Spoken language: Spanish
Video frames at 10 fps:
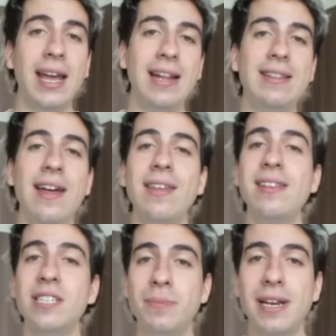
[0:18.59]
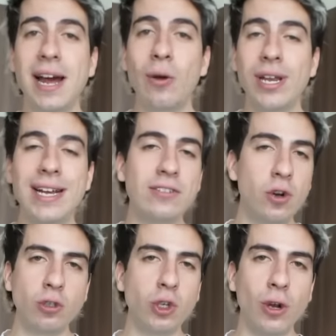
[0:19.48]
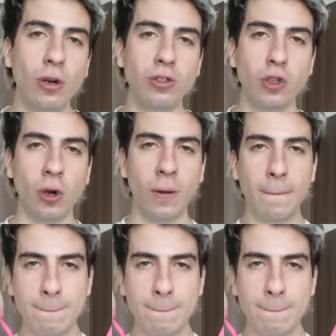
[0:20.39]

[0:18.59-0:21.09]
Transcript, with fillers: En el día de 10.000 calorías no soy Gonzok.